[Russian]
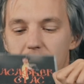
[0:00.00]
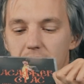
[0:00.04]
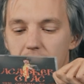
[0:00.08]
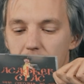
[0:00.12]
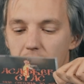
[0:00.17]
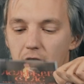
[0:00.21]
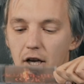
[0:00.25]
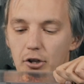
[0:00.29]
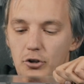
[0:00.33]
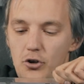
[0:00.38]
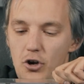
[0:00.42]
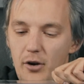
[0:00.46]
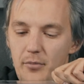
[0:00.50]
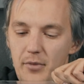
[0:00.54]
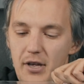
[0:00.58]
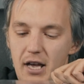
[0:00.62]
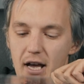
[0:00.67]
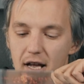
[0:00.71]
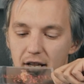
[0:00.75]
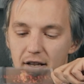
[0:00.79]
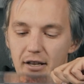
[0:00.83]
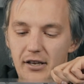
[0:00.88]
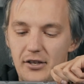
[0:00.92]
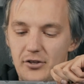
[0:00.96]
на котором
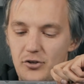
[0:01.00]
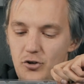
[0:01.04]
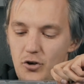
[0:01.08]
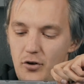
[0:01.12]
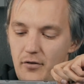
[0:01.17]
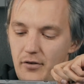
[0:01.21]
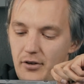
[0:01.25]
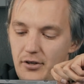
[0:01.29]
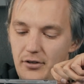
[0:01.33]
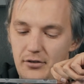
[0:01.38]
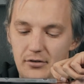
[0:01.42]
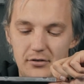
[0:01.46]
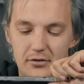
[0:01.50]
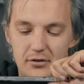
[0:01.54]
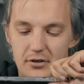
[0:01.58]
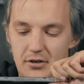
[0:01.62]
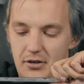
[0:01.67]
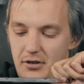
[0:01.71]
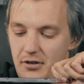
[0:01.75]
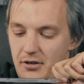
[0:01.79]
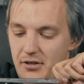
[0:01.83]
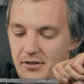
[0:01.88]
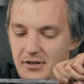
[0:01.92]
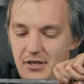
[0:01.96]
я нарисован
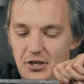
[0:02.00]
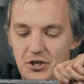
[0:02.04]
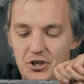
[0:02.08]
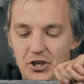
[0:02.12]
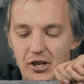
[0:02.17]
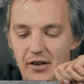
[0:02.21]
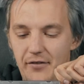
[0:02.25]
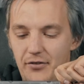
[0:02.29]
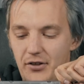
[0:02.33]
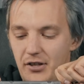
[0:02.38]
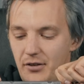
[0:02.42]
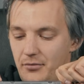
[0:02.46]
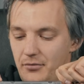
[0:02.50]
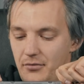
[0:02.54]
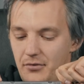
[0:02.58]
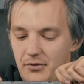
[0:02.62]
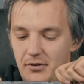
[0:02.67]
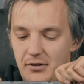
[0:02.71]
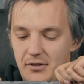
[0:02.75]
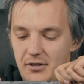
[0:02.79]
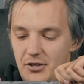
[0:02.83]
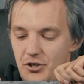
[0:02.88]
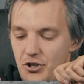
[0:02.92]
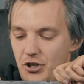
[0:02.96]
э, со, шрифтом,
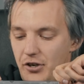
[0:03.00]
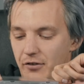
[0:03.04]
со